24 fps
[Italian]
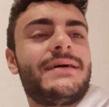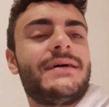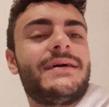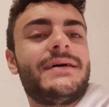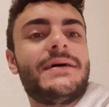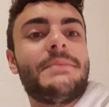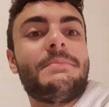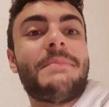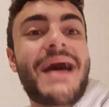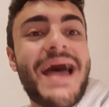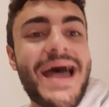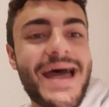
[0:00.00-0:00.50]
eh,
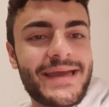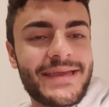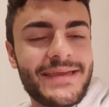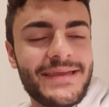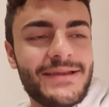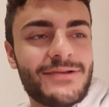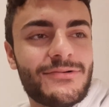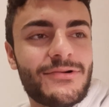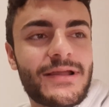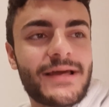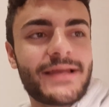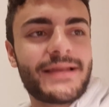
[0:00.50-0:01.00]
mai,
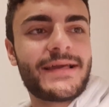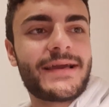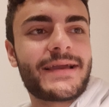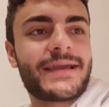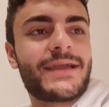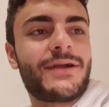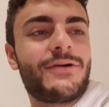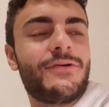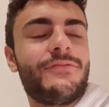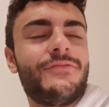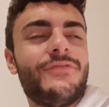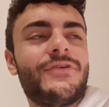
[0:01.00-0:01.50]
non l'hai neanche
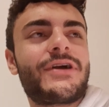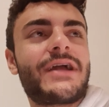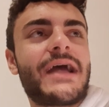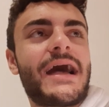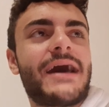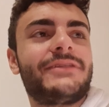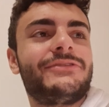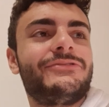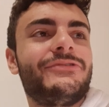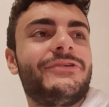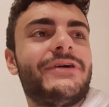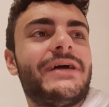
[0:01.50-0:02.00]

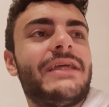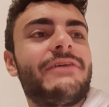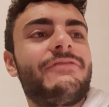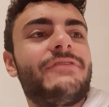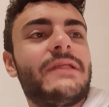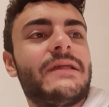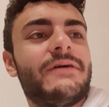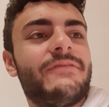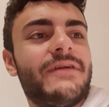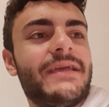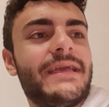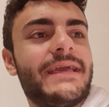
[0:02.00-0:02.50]
convocato e alla
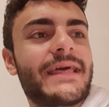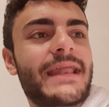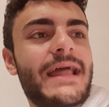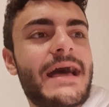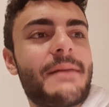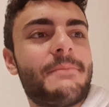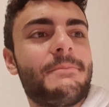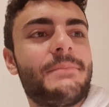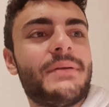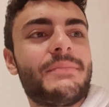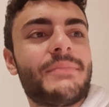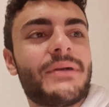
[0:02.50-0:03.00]
fine avevi i
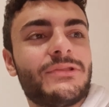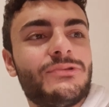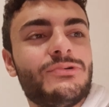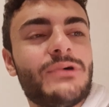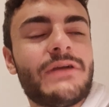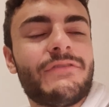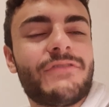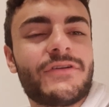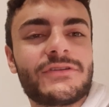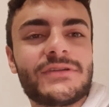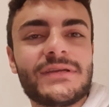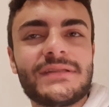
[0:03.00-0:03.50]
crampi, ma tu
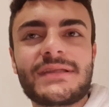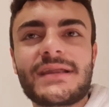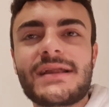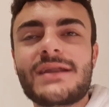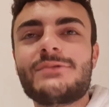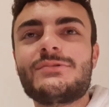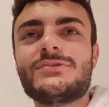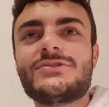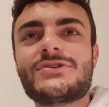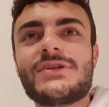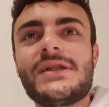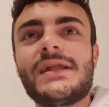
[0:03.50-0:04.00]
hai fatto entrare
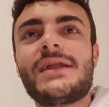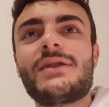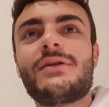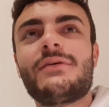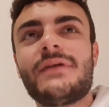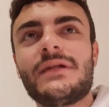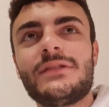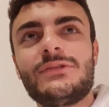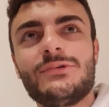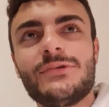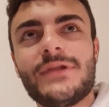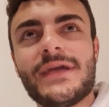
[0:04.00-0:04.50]
Nunziole al
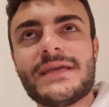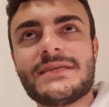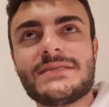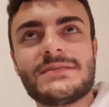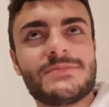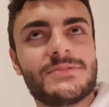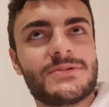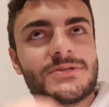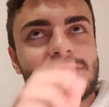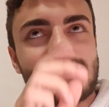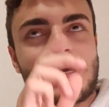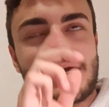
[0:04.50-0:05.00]

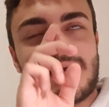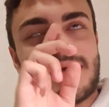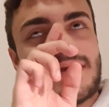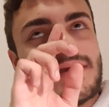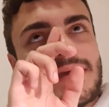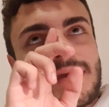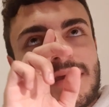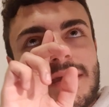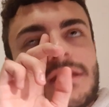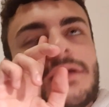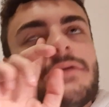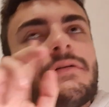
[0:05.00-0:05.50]
91esimo, cioè
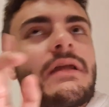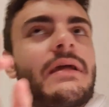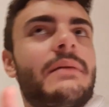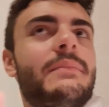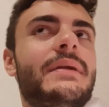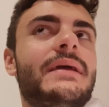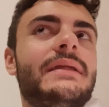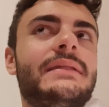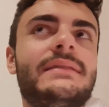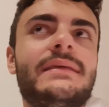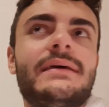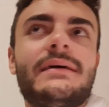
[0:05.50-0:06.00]
io
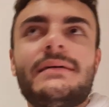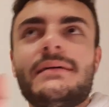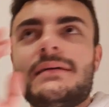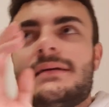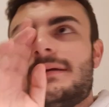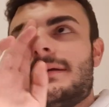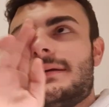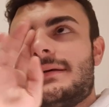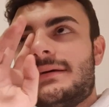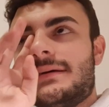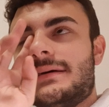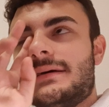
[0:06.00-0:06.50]
veramente
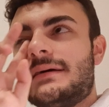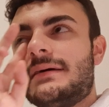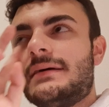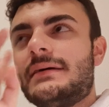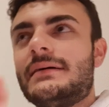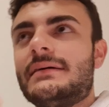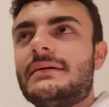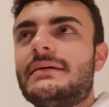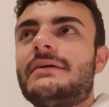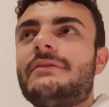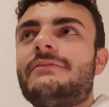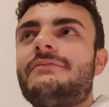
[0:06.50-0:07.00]

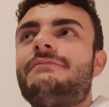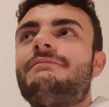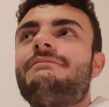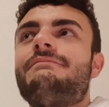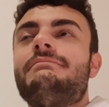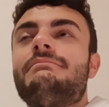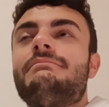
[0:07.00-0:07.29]
eh,